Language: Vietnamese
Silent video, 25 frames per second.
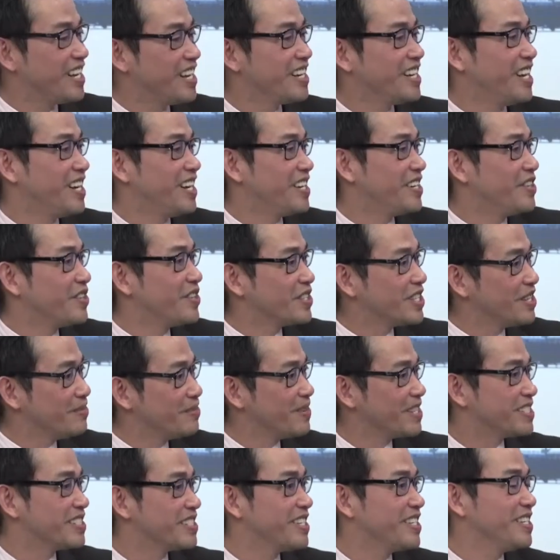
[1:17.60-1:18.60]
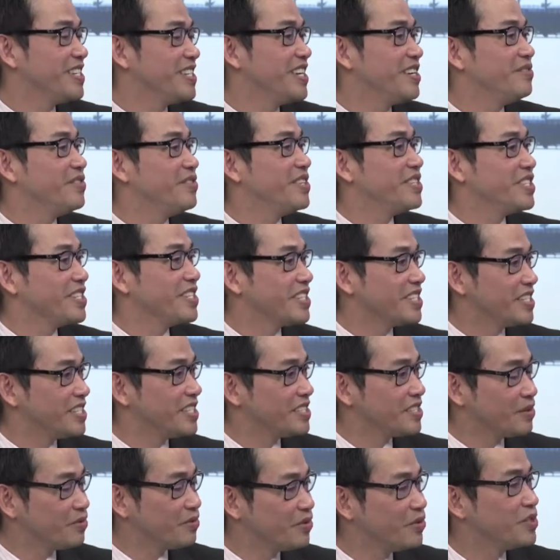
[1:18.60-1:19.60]
hân hạnh đón tiếp bác sĩ đến với chương
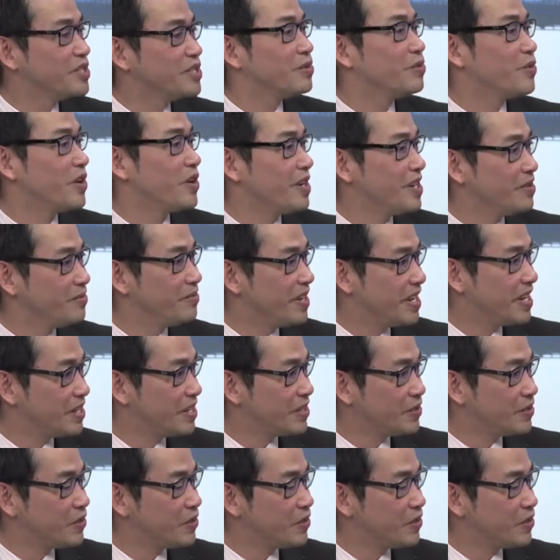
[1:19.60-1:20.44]
trình Sống Vui Sống Khỏe hôm nay